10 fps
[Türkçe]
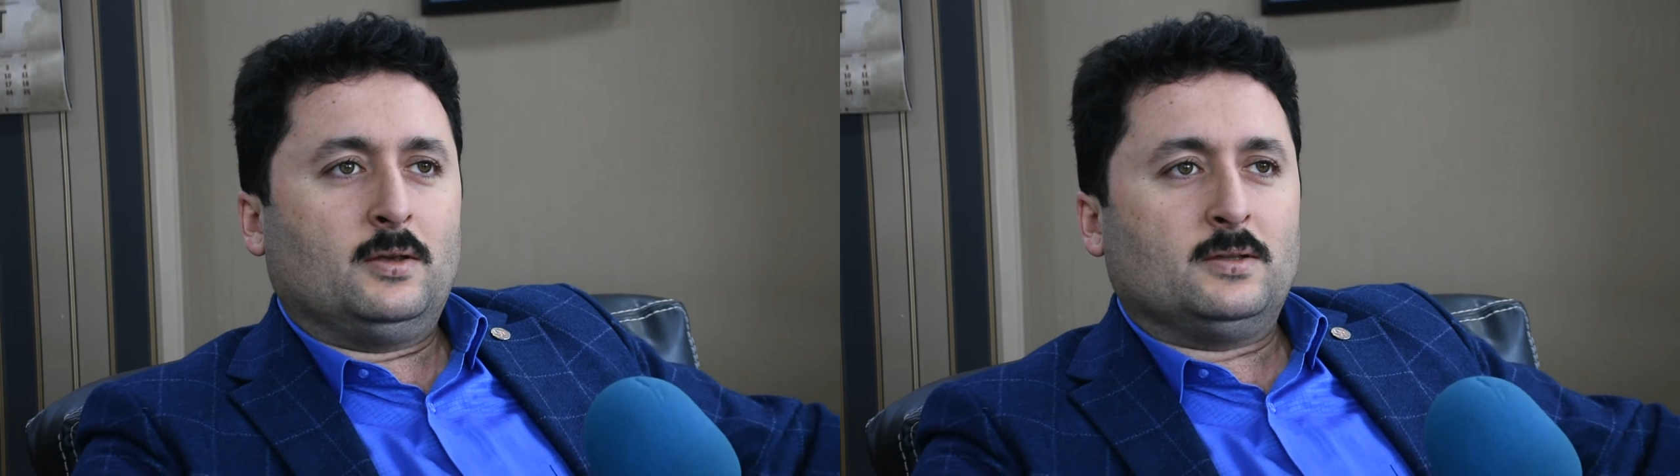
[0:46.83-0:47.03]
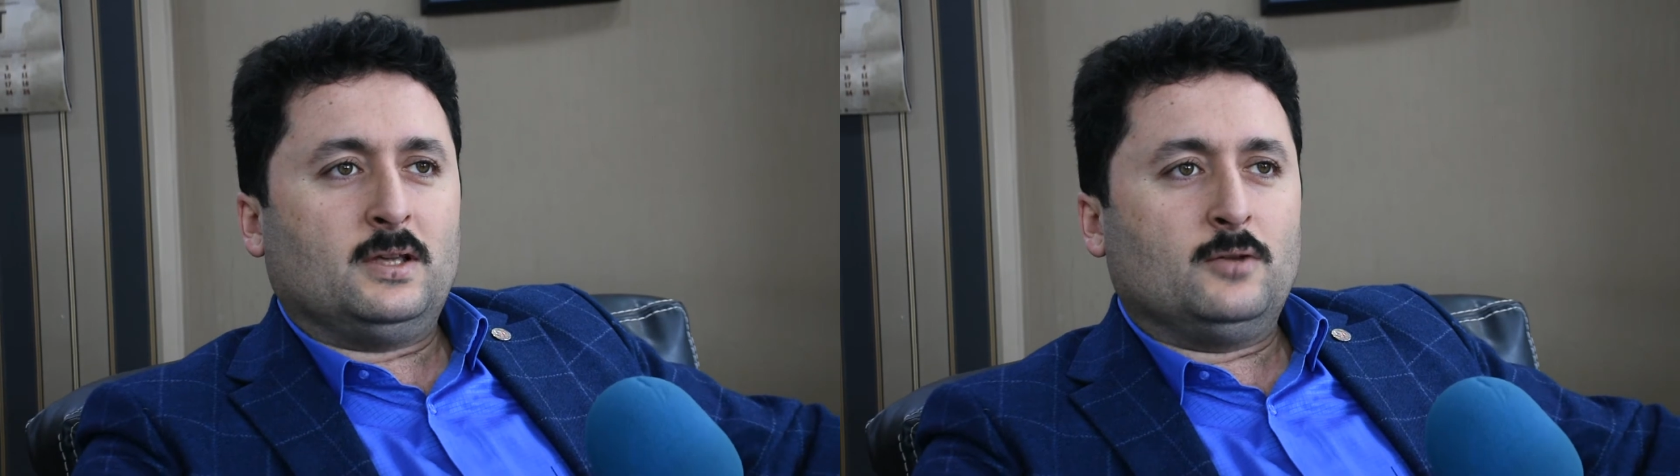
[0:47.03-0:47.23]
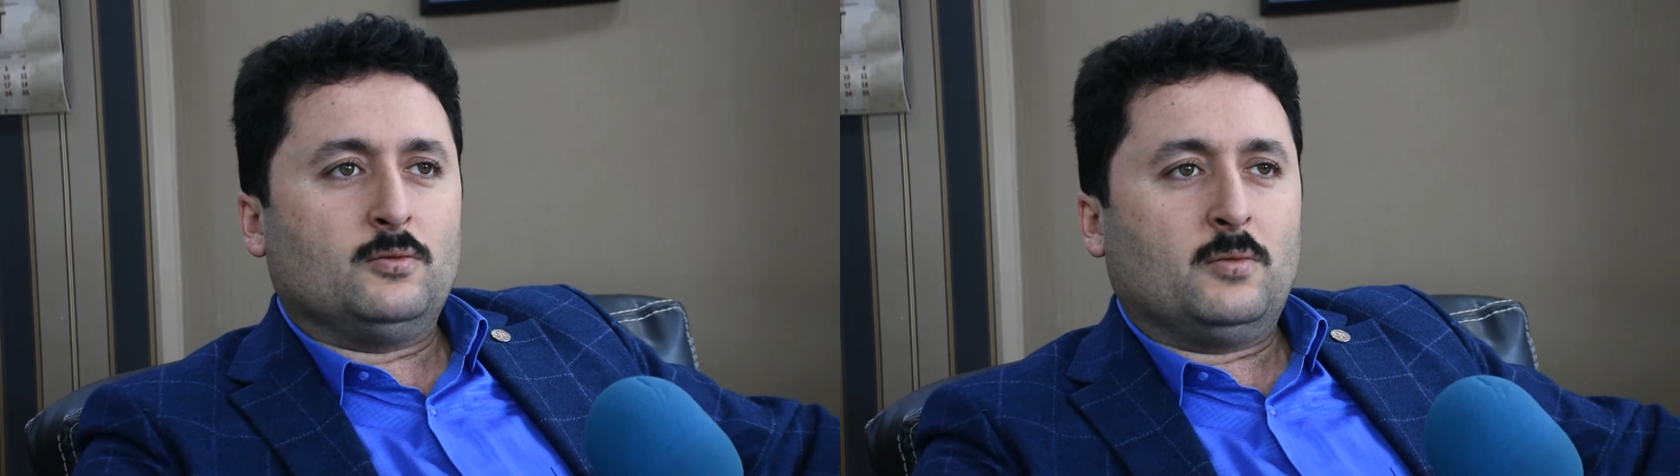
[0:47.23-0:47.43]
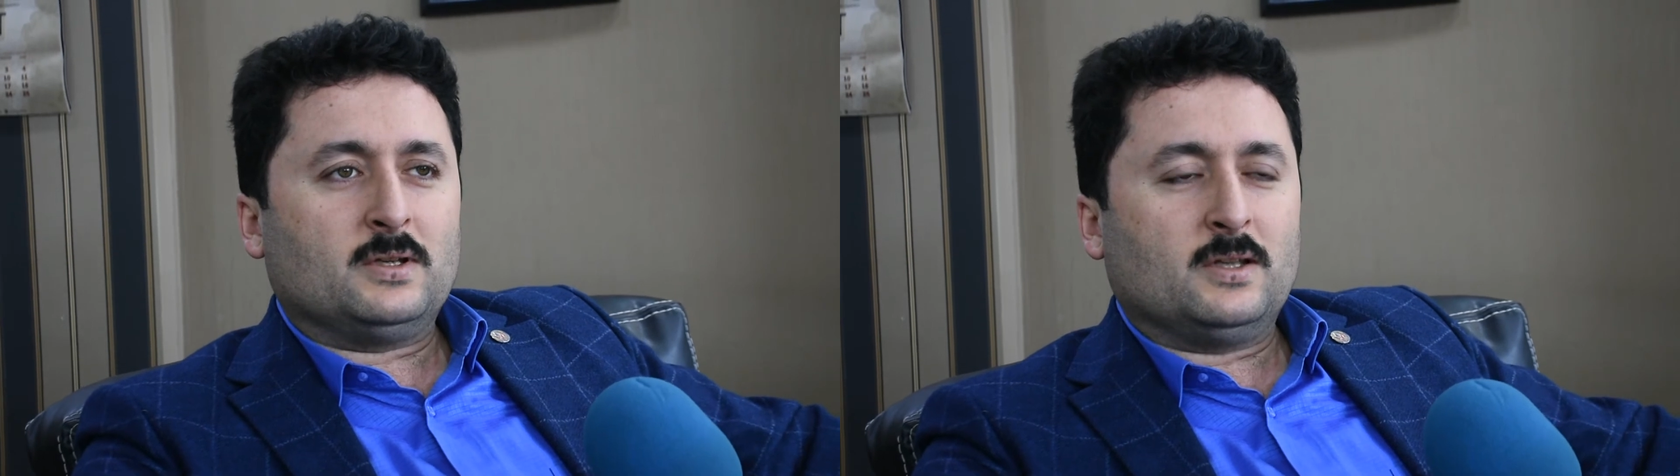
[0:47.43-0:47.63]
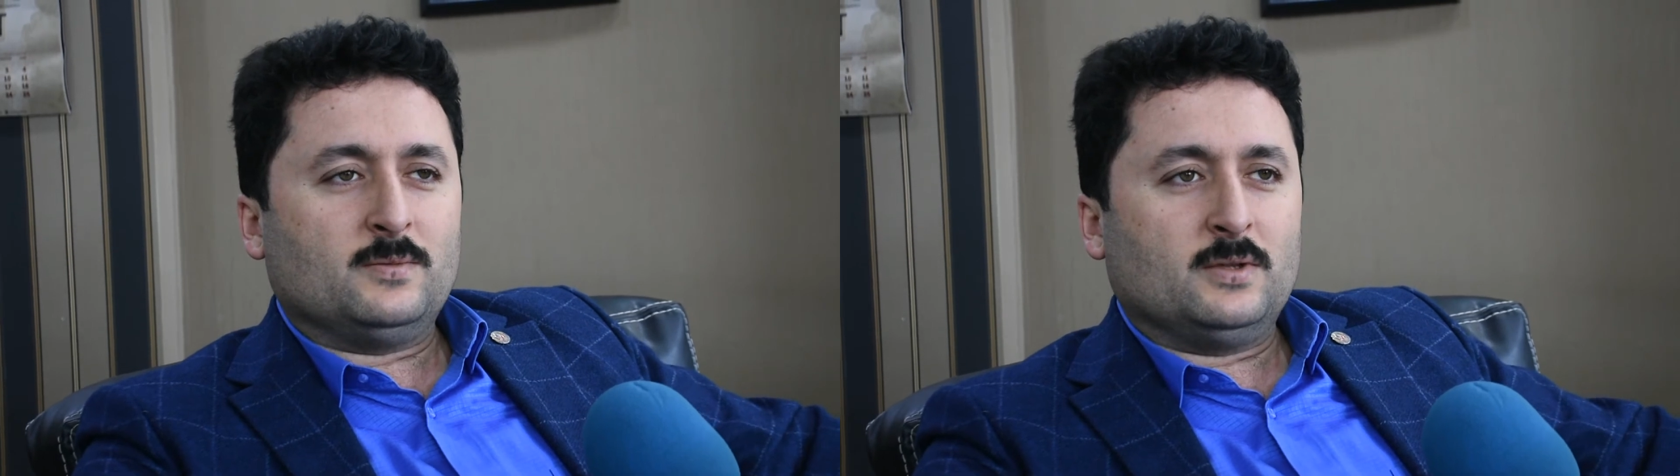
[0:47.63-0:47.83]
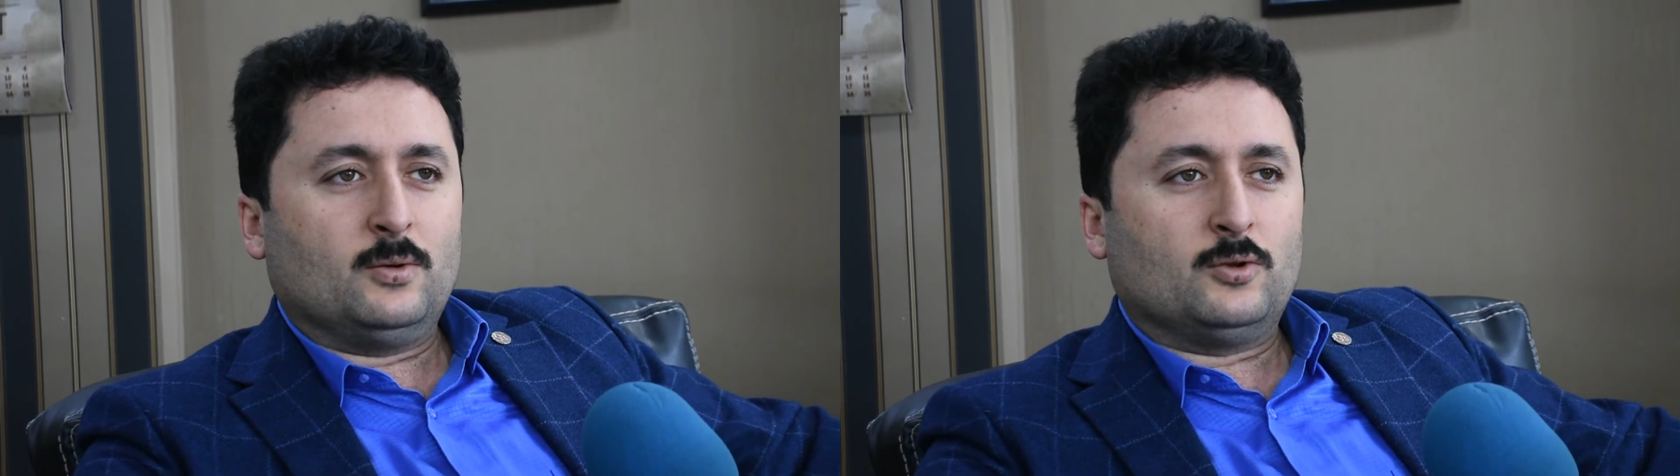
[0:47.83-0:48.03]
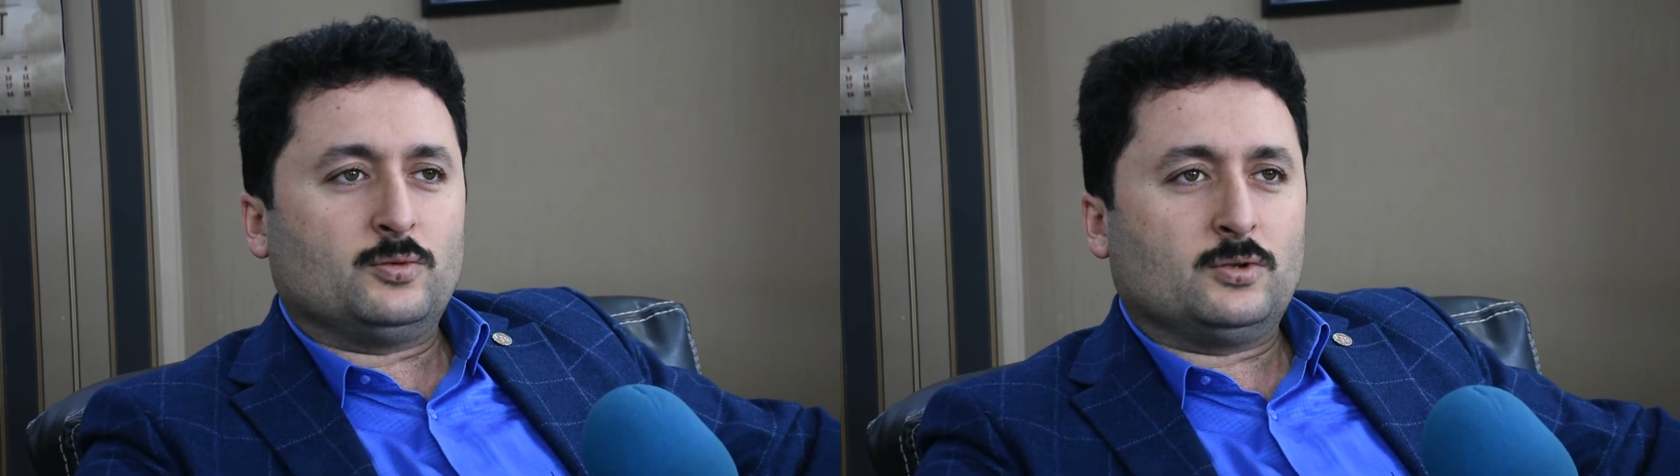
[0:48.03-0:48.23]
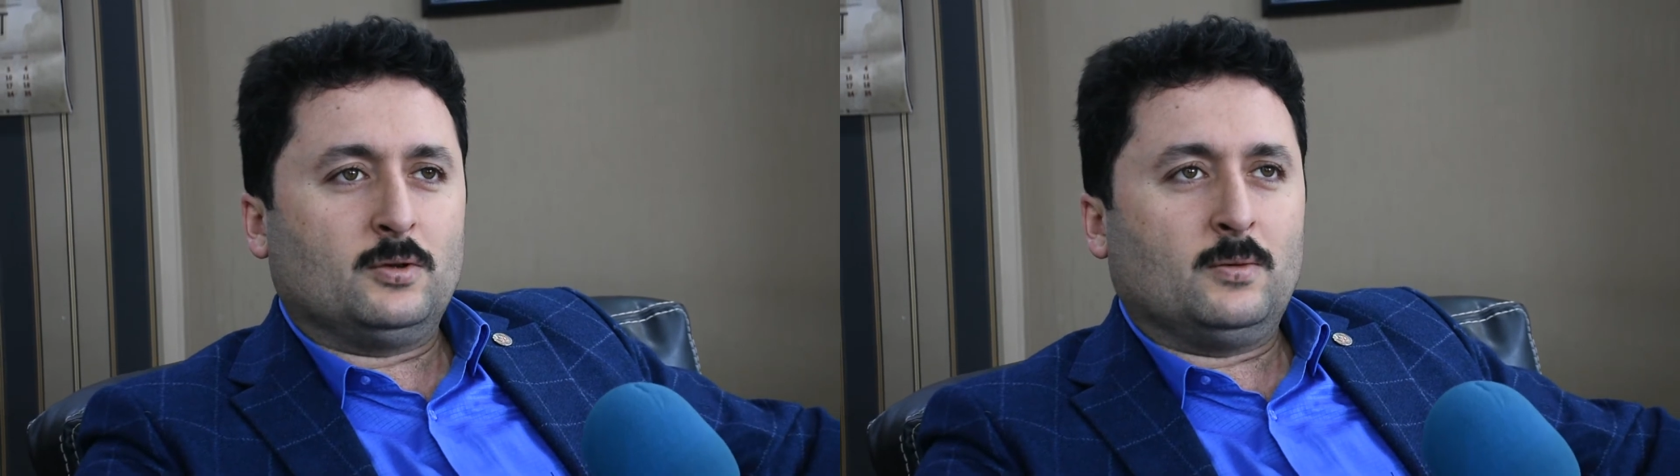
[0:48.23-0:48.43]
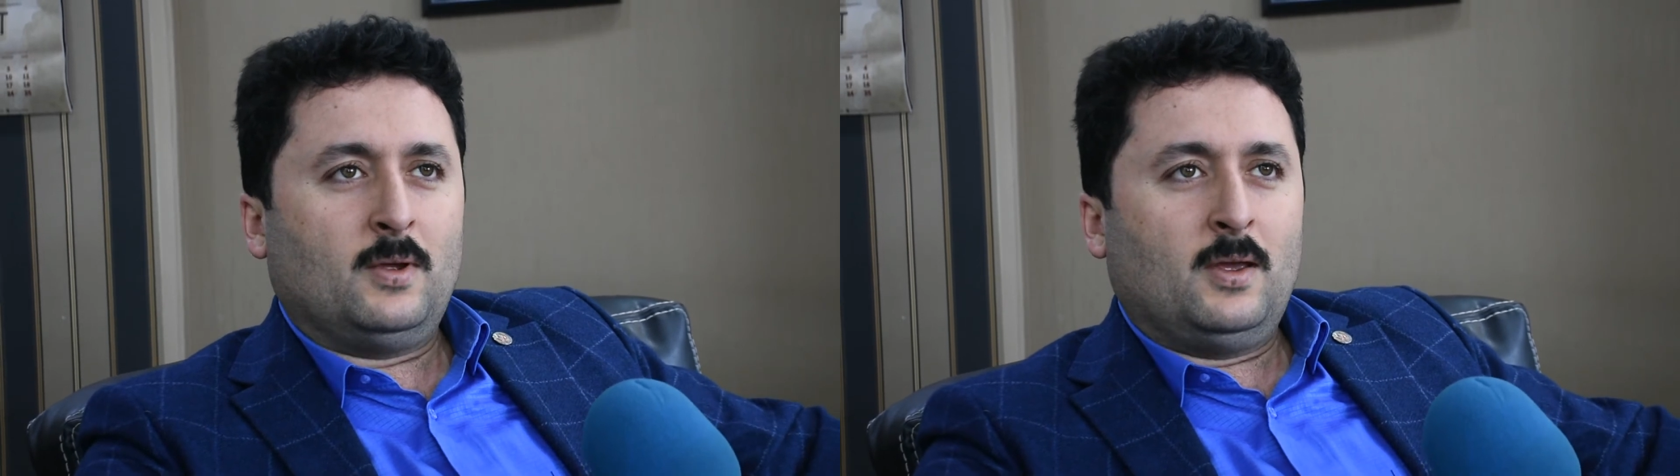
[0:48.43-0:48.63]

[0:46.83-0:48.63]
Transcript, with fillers: Sayın Cumhurbaşkanımızla görüşmüştük.